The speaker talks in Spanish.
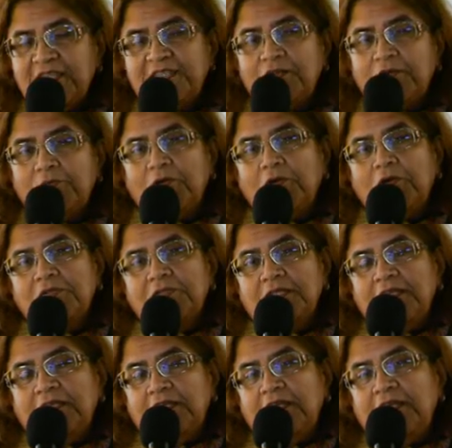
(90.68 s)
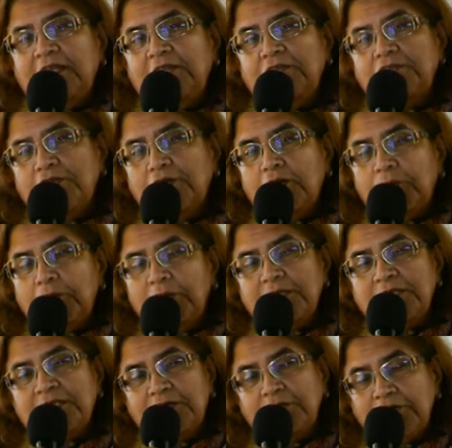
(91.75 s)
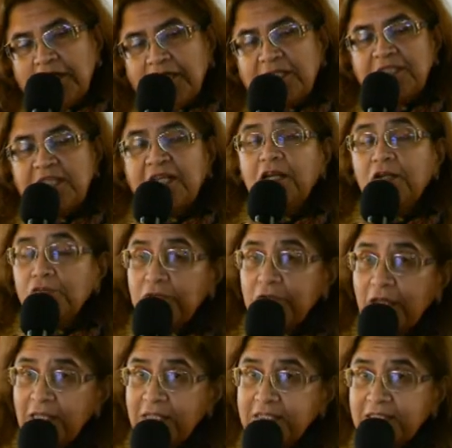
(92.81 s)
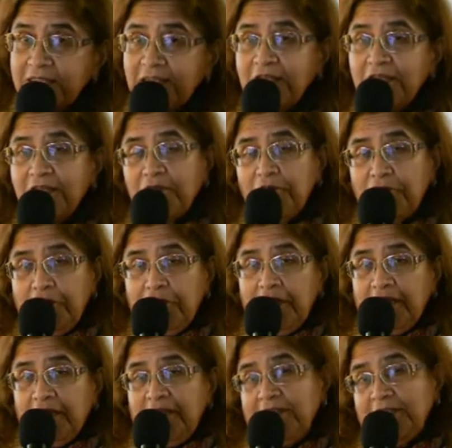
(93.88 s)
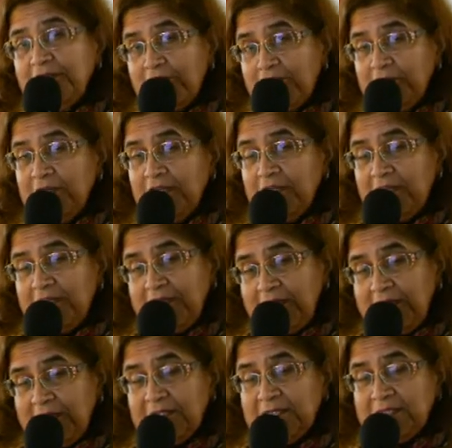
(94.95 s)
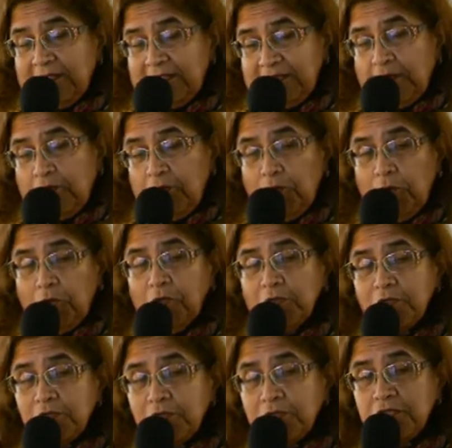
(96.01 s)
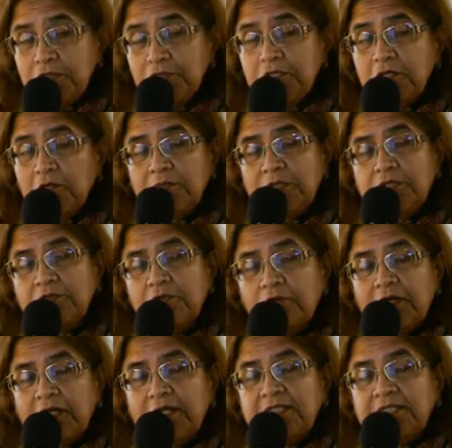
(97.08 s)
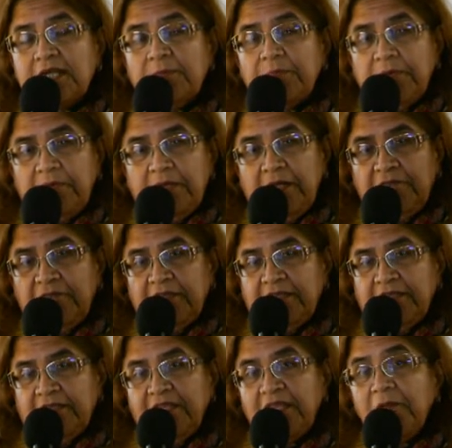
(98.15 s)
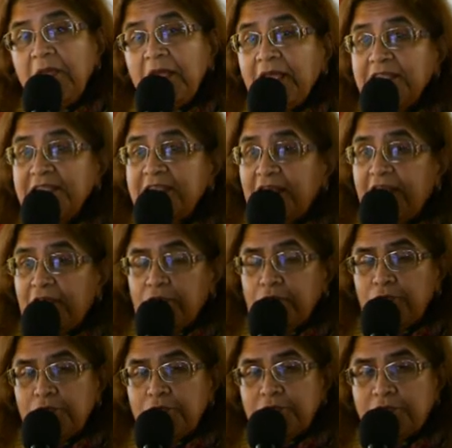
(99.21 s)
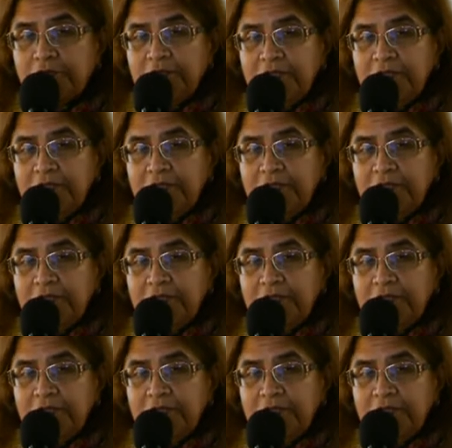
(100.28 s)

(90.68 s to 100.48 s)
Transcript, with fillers: se convocó a los santiagueños y coprovincianos que quisieran ayudar y así fue que se convocó a todos ellos y comenzó a organizar la primera fiesta. Y había que hacer la cruz.